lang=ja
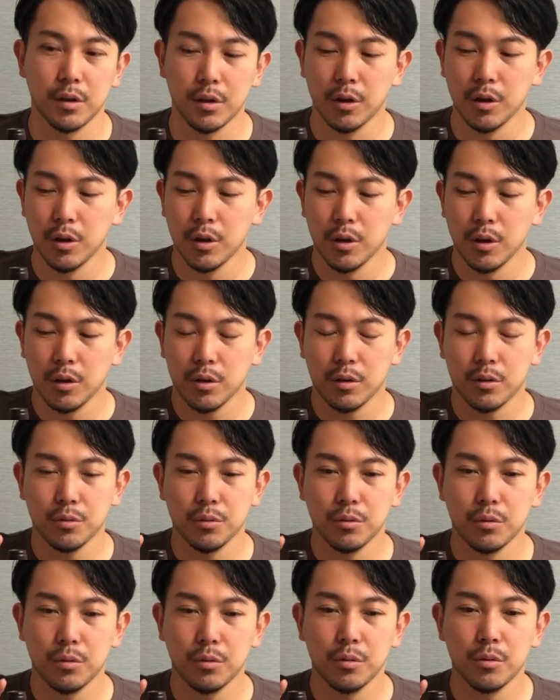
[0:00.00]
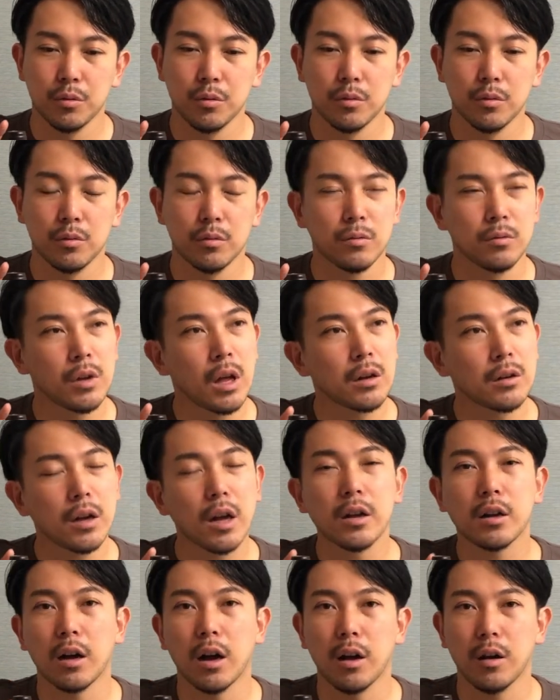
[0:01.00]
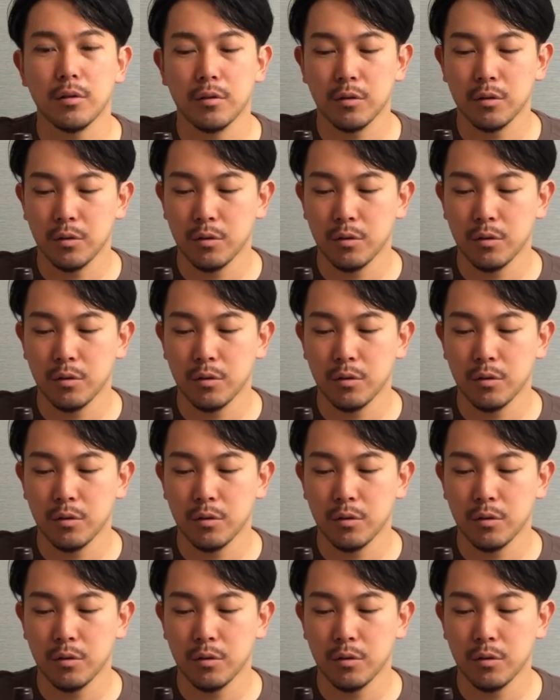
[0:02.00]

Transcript: で、あのー、何回か